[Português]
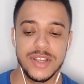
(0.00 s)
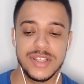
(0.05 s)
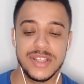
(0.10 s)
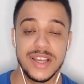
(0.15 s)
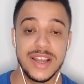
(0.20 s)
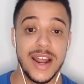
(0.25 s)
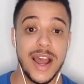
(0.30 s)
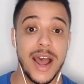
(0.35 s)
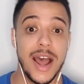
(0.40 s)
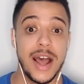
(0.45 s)

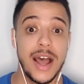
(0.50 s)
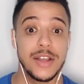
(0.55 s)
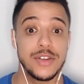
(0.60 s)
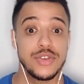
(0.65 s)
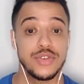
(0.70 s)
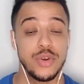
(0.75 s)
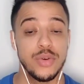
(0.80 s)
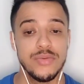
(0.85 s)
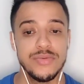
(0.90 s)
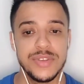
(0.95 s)
será
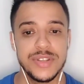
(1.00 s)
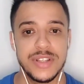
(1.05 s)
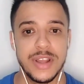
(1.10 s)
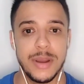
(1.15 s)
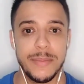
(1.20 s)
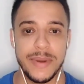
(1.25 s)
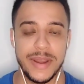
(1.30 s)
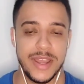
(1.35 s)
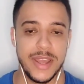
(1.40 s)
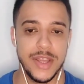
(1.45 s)
às 11 da
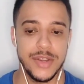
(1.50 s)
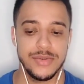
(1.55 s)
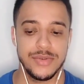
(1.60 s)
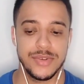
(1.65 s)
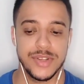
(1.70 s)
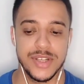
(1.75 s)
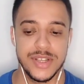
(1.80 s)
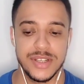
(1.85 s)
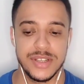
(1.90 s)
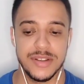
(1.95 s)
manhã, isso
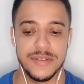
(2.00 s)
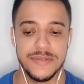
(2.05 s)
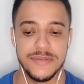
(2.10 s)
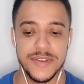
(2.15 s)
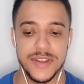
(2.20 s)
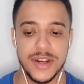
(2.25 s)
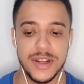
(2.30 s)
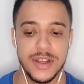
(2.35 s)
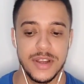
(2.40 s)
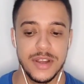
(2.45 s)
na
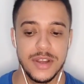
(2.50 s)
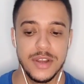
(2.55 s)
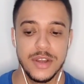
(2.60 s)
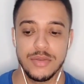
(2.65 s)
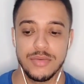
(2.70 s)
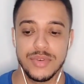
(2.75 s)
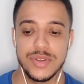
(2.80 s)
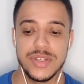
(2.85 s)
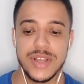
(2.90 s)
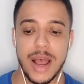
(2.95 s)
sexta-feira.
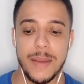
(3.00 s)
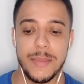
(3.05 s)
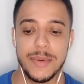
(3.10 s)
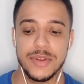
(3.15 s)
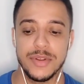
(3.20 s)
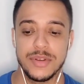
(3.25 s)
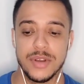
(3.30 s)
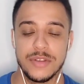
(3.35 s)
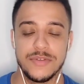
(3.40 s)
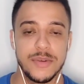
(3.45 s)
No
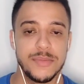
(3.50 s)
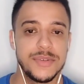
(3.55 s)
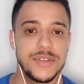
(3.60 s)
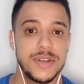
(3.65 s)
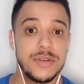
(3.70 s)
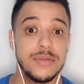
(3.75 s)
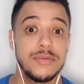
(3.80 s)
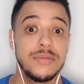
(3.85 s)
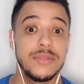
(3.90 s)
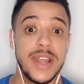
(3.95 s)
sábado nós vamos
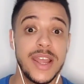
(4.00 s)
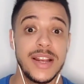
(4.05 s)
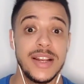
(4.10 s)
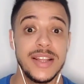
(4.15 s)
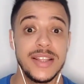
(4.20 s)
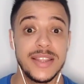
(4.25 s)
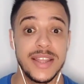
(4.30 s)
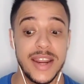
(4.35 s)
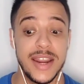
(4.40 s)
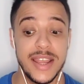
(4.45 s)
ter o
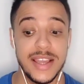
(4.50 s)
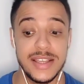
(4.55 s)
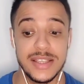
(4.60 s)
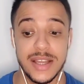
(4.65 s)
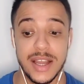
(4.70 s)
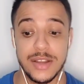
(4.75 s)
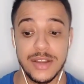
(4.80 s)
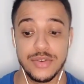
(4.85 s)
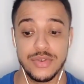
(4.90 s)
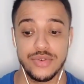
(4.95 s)
TL3
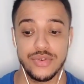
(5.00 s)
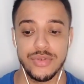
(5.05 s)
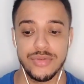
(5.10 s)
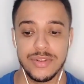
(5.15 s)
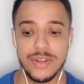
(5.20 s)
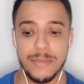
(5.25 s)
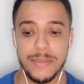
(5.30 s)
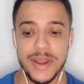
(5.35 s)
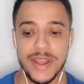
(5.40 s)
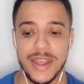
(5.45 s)
às 8
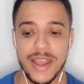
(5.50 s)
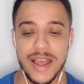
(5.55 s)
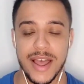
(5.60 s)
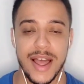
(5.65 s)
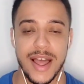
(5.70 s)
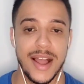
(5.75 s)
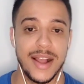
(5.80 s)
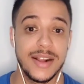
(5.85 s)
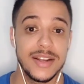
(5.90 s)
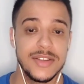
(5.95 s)
da manhã,
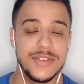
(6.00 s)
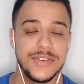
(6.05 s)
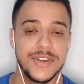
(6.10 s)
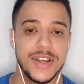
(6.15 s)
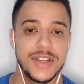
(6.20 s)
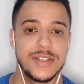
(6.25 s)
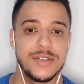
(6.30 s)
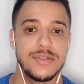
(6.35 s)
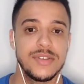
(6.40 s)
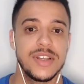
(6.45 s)
a
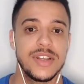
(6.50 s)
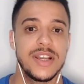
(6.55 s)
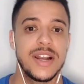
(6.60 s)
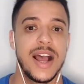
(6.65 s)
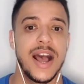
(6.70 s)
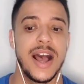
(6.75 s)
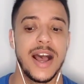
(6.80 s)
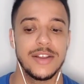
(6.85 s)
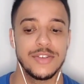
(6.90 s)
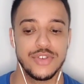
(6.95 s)
classificação
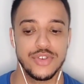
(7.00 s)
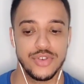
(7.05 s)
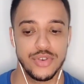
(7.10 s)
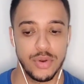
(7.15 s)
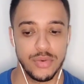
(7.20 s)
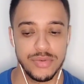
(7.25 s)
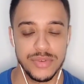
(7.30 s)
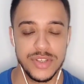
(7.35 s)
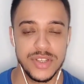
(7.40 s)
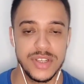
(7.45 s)
será às
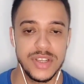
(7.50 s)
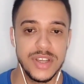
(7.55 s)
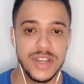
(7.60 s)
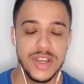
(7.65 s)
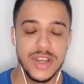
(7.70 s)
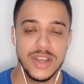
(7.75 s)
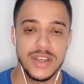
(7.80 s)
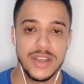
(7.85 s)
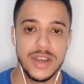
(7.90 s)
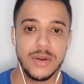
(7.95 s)
11
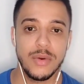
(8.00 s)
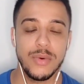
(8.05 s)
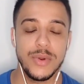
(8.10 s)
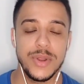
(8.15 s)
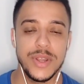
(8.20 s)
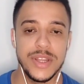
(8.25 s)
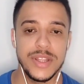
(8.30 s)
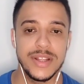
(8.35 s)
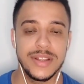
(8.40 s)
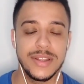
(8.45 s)
e a
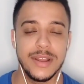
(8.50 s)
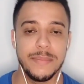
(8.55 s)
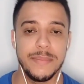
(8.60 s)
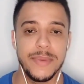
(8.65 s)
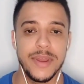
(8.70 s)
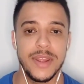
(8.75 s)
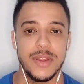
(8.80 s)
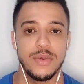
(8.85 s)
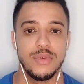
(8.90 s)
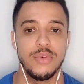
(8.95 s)
corrida
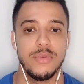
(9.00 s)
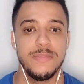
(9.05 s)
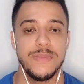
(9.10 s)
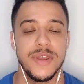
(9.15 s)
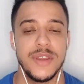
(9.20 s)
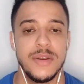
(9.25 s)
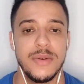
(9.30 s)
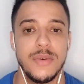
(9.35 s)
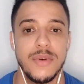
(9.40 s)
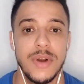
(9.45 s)
também no
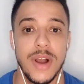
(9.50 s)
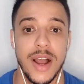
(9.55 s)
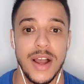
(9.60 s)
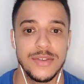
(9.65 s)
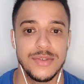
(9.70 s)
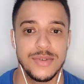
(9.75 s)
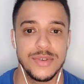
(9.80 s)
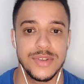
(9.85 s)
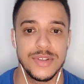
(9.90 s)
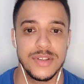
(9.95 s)
domingo
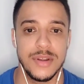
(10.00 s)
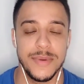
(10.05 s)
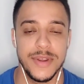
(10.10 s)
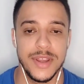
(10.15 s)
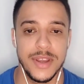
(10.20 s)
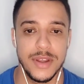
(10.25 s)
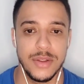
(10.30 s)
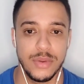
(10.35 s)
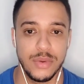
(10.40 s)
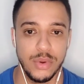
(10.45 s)
às 11 da
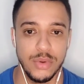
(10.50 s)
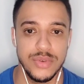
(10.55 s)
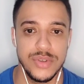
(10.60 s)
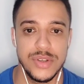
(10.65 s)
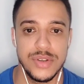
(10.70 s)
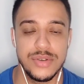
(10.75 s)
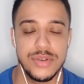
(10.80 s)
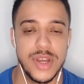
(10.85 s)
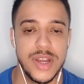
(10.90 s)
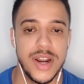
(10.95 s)
manhã.
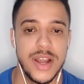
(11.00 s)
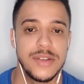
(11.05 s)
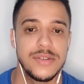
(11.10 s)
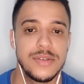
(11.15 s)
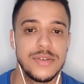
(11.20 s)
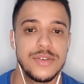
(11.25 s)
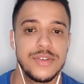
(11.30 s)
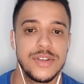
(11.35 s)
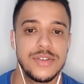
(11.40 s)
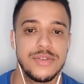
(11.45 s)
Todos esses horários
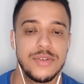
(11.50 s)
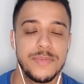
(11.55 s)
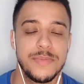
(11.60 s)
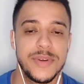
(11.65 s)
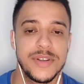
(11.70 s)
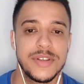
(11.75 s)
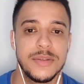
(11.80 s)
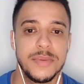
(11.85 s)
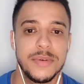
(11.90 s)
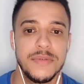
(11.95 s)
que eu já estou
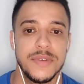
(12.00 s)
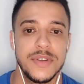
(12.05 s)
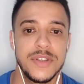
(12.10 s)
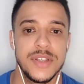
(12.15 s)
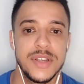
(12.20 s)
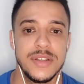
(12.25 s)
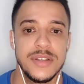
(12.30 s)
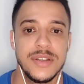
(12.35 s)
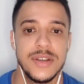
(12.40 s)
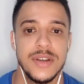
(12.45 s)
passando para
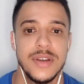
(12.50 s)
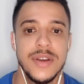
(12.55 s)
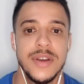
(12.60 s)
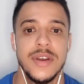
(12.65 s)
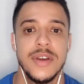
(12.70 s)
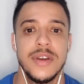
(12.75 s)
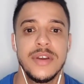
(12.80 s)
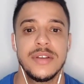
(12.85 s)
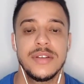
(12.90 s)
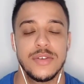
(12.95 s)
vocês
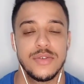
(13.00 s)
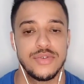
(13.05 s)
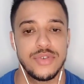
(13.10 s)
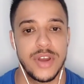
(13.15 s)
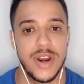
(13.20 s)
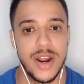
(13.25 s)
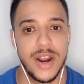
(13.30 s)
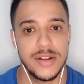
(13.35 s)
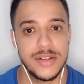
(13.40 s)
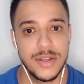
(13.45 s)
são os
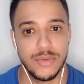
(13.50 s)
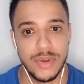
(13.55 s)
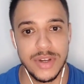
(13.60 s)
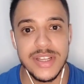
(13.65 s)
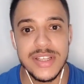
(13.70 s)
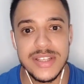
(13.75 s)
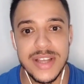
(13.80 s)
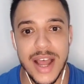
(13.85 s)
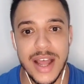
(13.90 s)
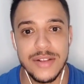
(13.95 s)
horários
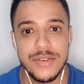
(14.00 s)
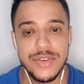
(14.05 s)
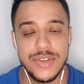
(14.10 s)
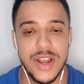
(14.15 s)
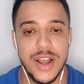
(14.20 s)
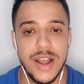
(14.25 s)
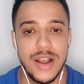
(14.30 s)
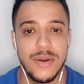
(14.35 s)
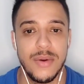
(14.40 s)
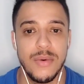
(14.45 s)
atualizados
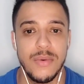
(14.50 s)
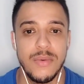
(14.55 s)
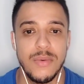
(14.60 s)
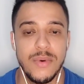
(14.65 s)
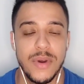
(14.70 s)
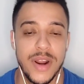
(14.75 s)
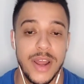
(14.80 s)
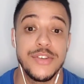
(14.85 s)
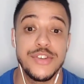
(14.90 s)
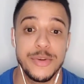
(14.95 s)
já com
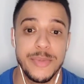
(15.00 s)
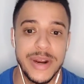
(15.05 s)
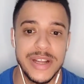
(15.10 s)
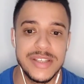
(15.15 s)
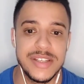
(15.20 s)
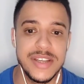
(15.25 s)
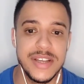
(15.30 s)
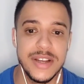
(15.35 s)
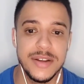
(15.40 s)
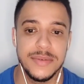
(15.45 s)
o horário de
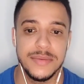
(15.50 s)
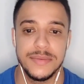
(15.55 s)
Brasília.